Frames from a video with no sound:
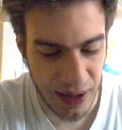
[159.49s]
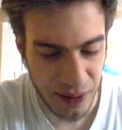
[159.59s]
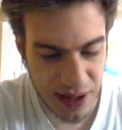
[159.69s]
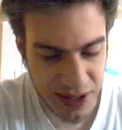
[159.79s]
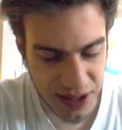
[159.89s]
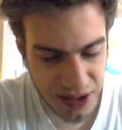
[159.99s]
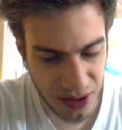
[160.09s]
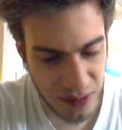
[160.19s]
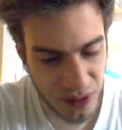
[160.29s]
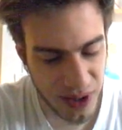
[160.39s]
Queste sono
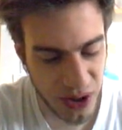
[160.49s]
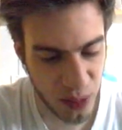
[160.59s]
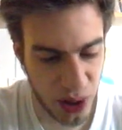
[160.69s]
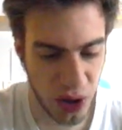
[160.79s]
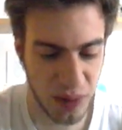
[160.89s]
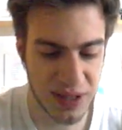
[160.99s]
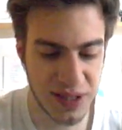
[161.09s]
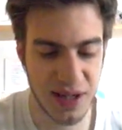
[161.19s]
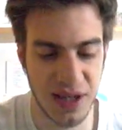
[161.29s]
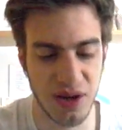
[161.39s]
le mura come le ho
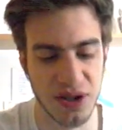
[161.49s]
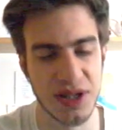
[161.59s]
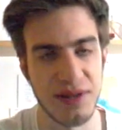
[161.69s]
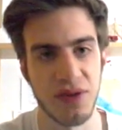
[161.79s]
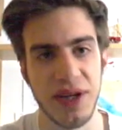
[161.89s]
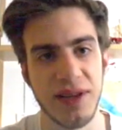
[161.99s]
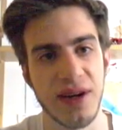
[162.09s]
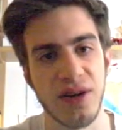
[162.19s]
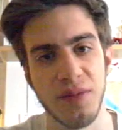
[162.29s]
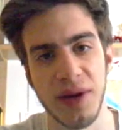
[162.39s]
messe io, se
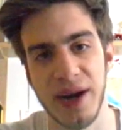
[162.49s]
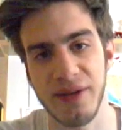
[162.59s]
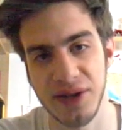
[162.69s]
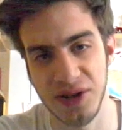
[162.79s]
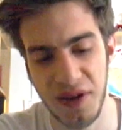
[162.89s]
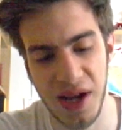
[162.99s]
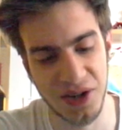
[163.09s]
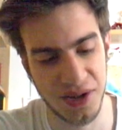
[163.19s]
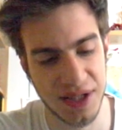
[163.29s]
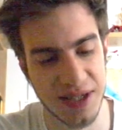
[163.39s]
volete copiare questo
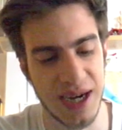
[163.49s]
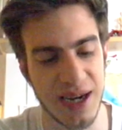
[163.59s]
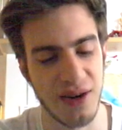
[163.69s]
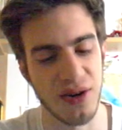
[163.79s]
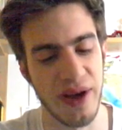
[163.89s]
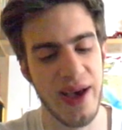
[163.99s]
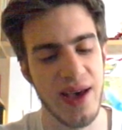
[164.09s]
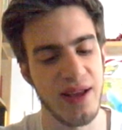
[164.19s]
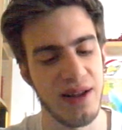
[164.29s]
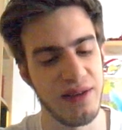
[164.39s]
villaggio testarlo,
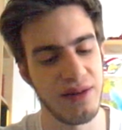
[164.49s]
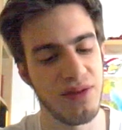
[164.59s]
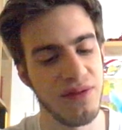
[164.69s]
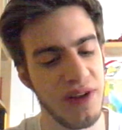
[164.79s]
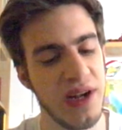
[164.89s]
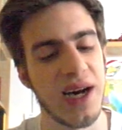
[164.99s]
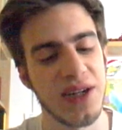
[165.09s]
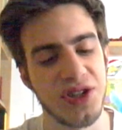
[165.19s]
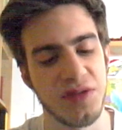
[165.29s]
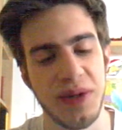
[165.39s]
è un
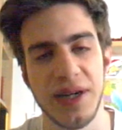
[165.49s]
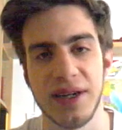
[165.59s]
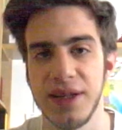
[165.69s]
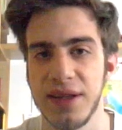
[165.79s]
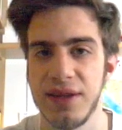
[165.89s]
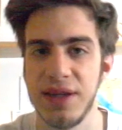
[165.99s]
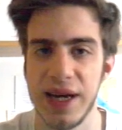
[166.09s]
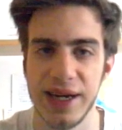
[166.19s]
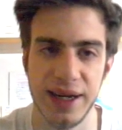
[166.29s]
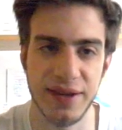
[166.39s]
villaggio per
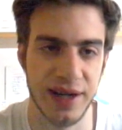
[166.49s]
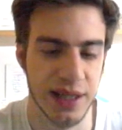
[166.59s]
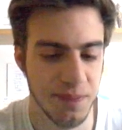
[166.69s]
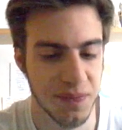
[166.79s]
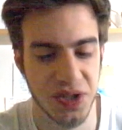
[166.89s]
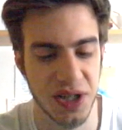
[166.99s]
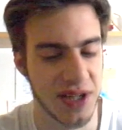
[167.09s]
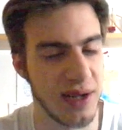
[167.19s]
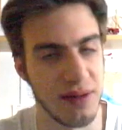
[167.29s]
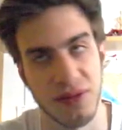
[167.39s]
TH3, cioè
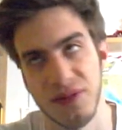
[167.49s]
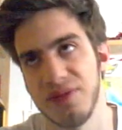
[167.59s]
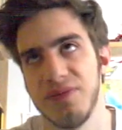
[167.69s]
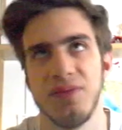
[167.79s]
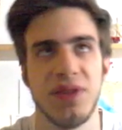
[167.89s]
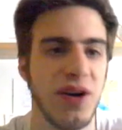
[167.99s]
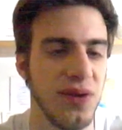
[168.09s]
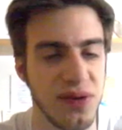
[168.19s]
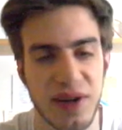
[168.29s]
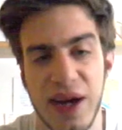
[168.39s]
sarà un
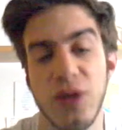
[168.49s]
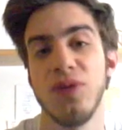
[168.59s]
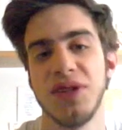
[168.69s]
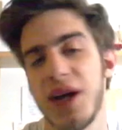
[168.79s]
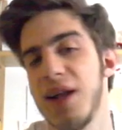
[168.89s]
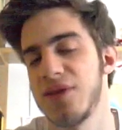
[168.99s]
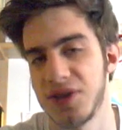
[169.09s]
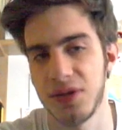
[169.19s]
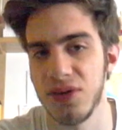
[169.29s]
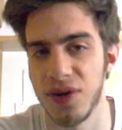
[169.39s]
Tunnel 3, comunque sale il
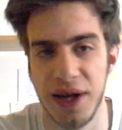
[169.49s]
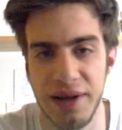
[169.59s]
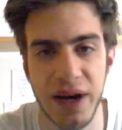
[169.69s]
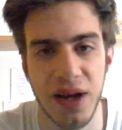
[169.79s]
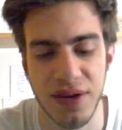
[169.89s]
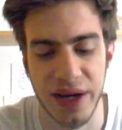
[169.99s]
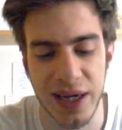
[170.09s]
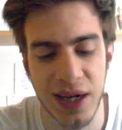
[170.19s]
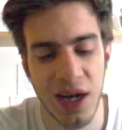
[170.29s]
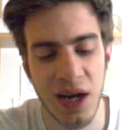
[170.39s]
costruttore a livello 3,